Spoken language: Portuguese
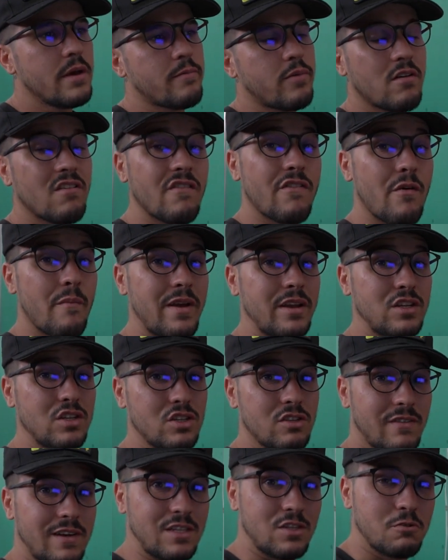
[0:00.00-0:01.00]
Provavelmente
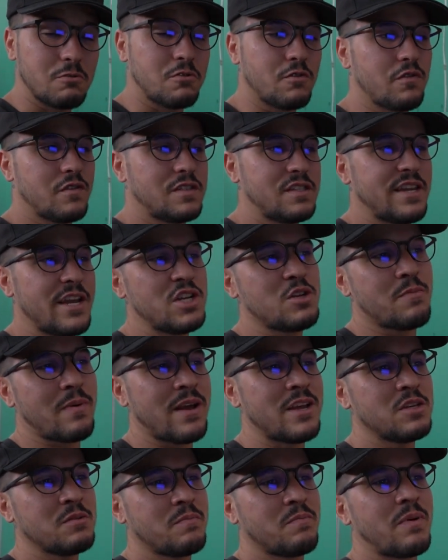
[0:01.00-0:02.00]
isso vai ser o suficiente
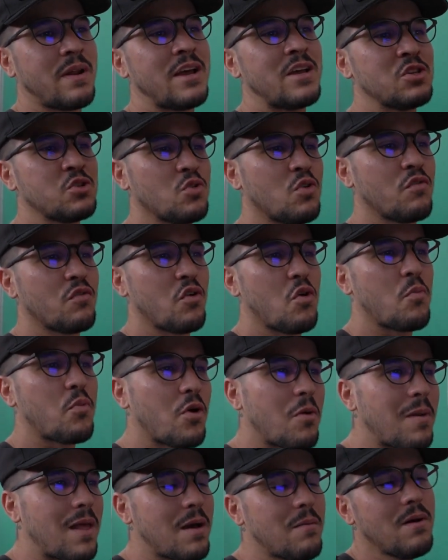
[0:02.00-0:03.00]
para resolver o
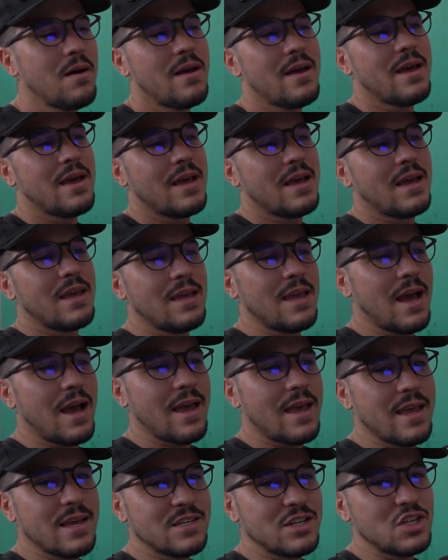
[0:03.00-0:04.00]
problema e
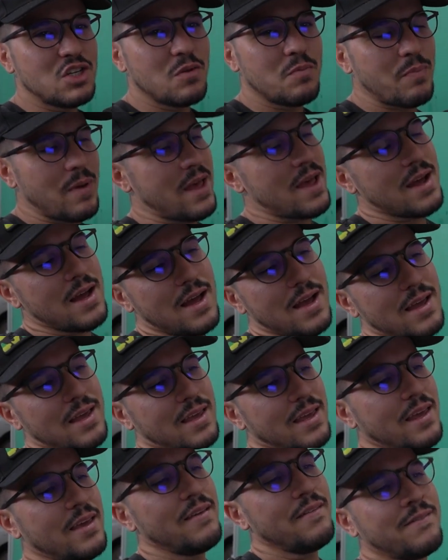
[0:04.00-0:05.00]
aí a gente pega
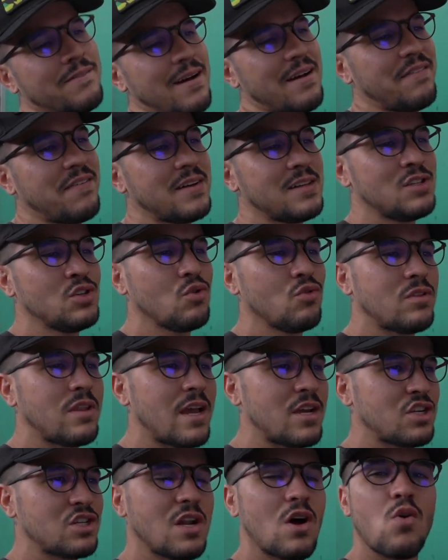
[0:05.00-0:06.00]
e vai fazer o
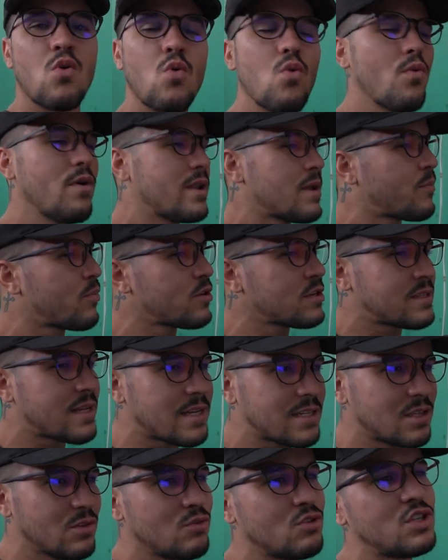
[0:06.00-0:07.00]
teste na rua e depois
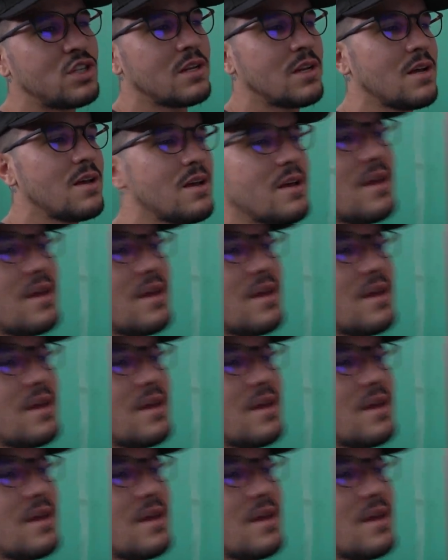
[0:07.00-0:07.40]
testa no Dina.